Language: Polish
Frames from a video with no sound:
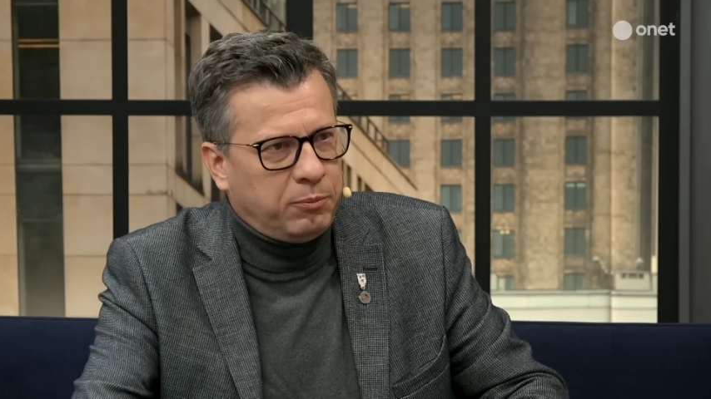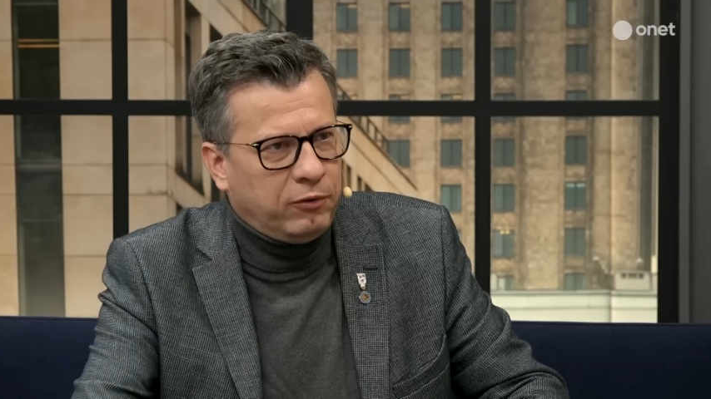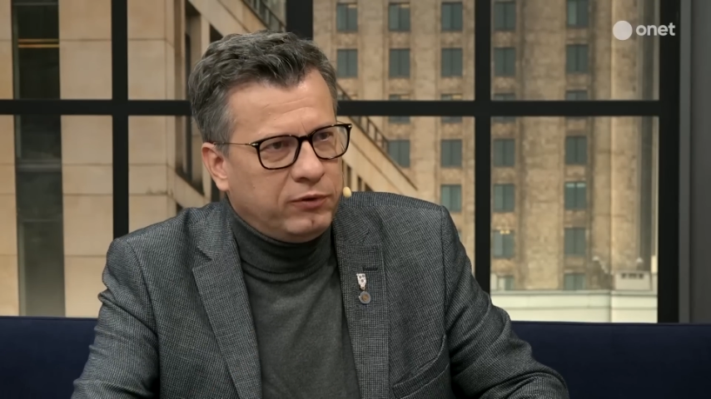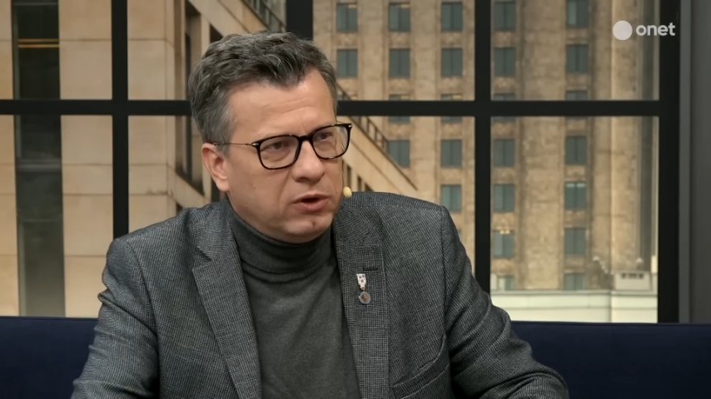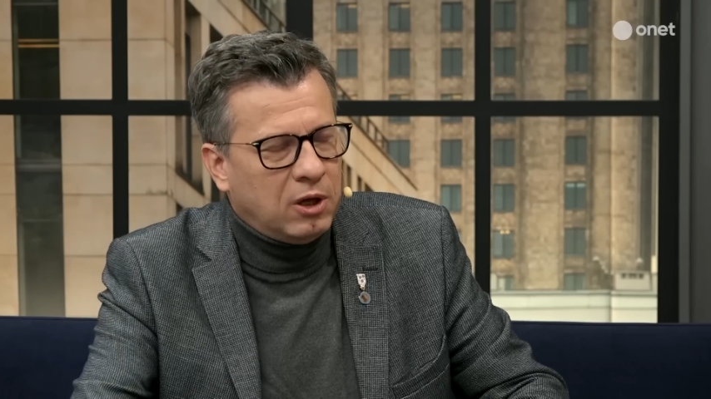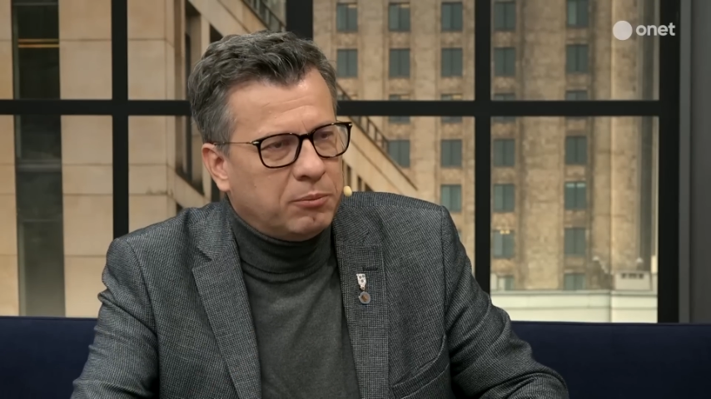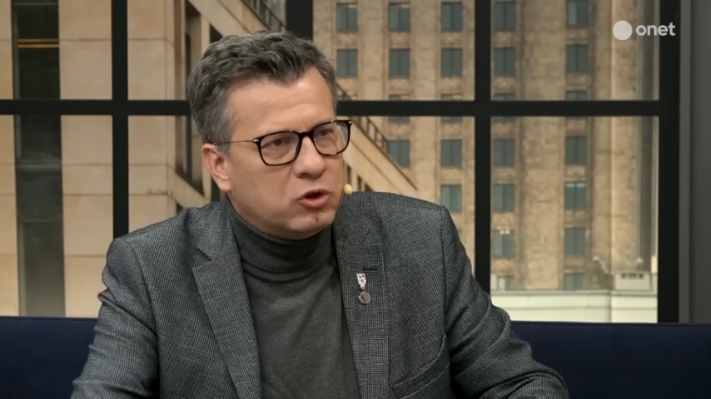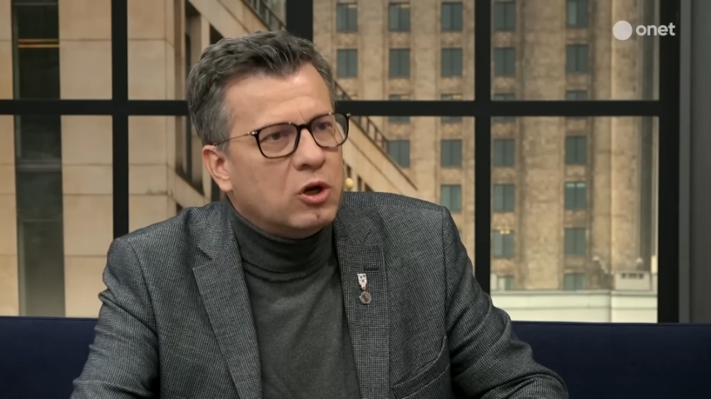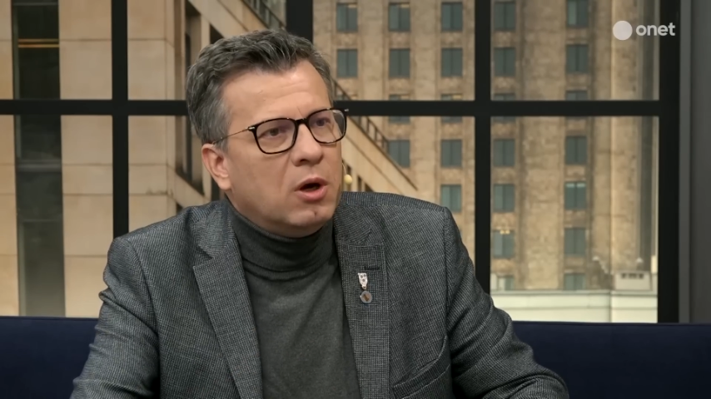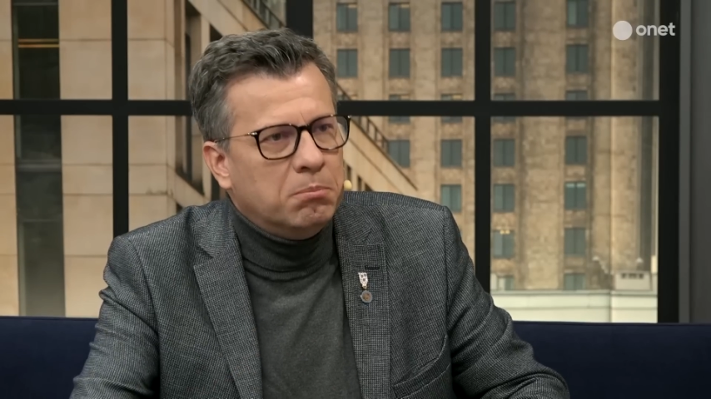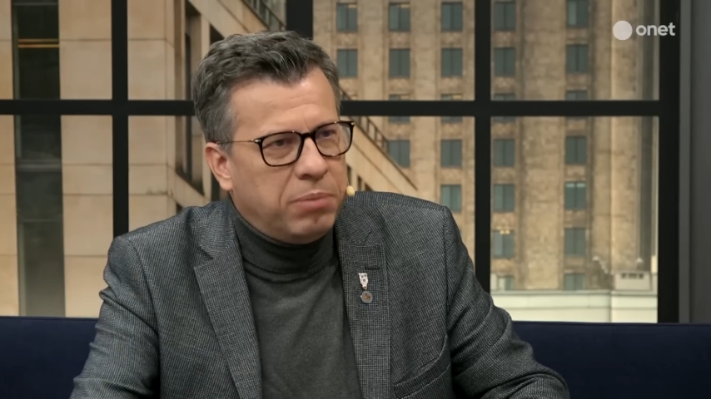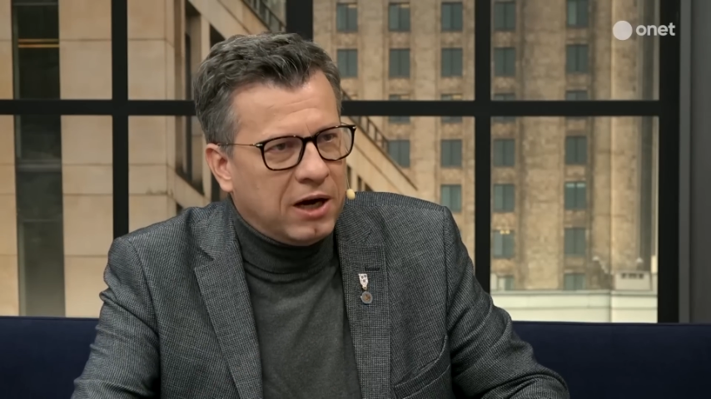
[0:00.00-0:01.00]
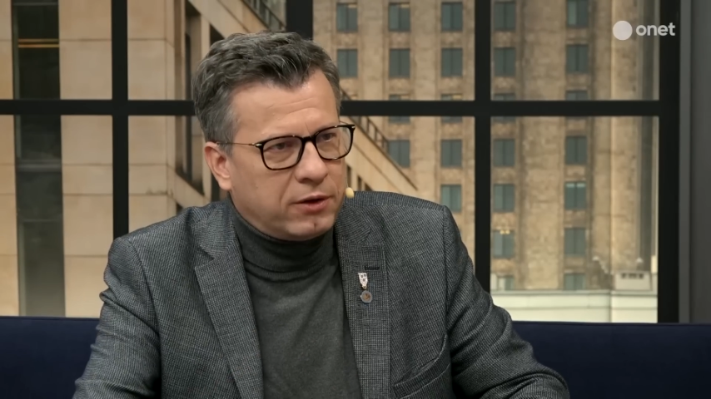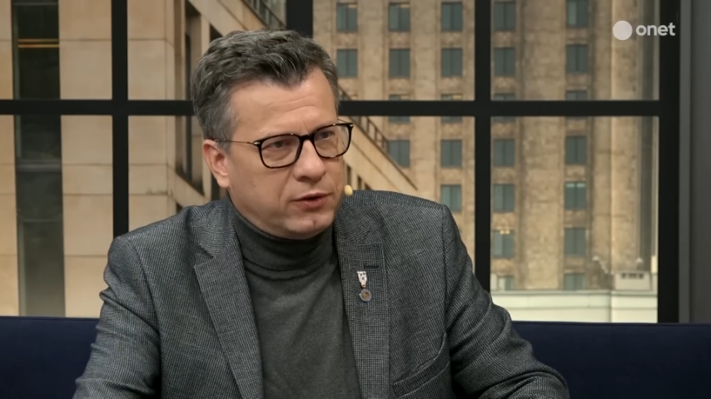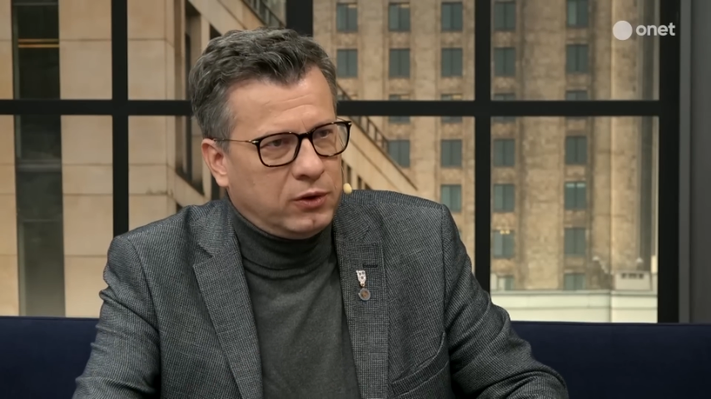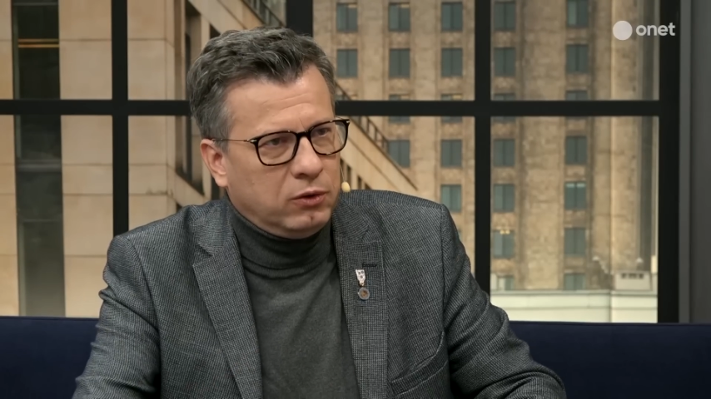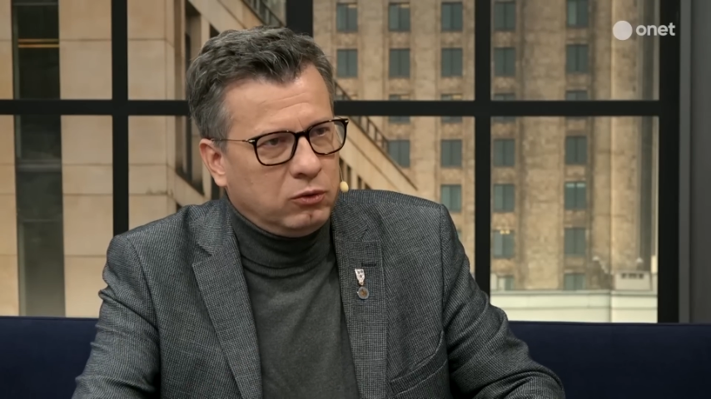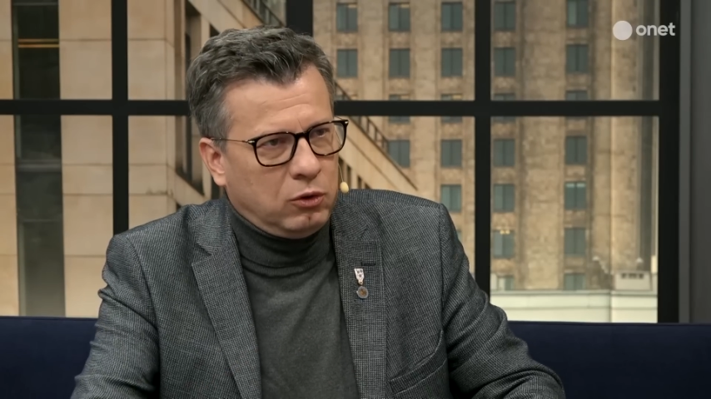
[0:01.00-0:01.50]
powinna być
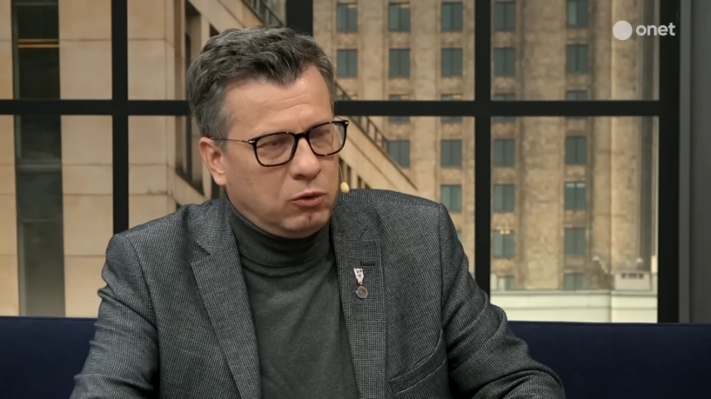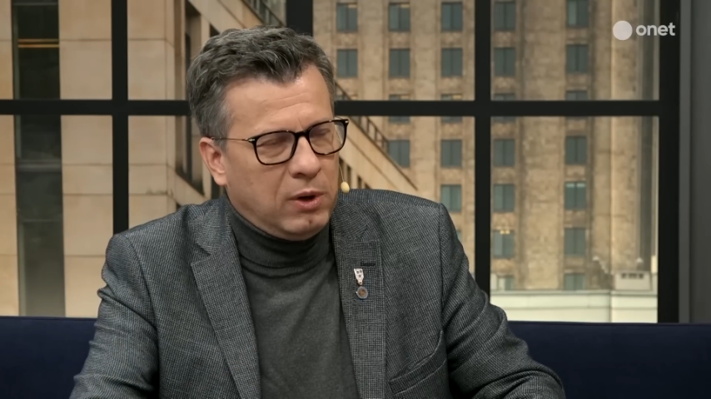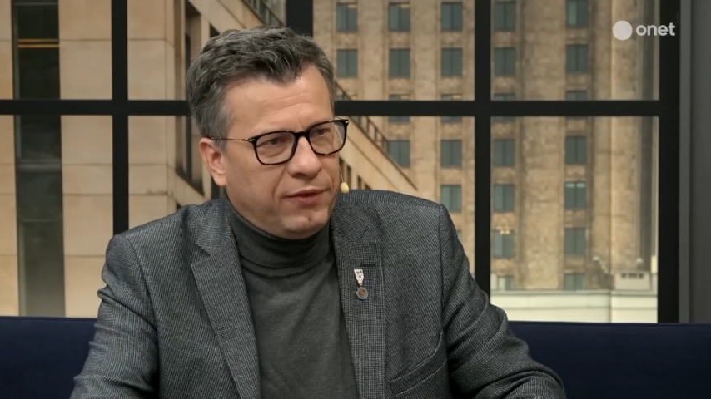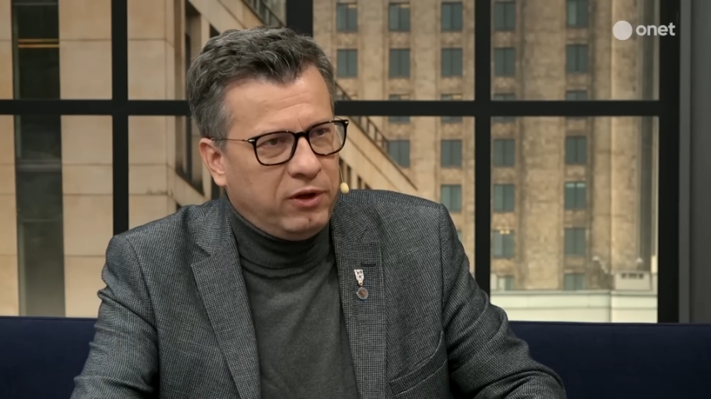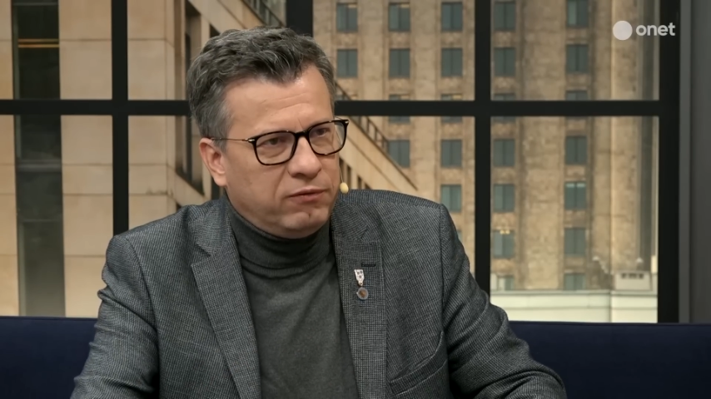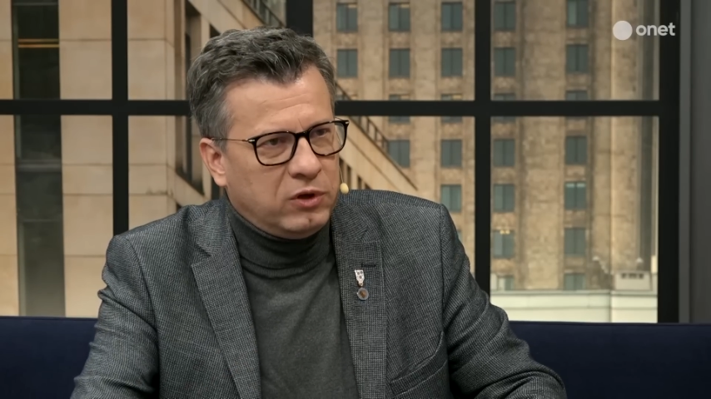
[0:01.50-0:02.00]
bardzo dokładnie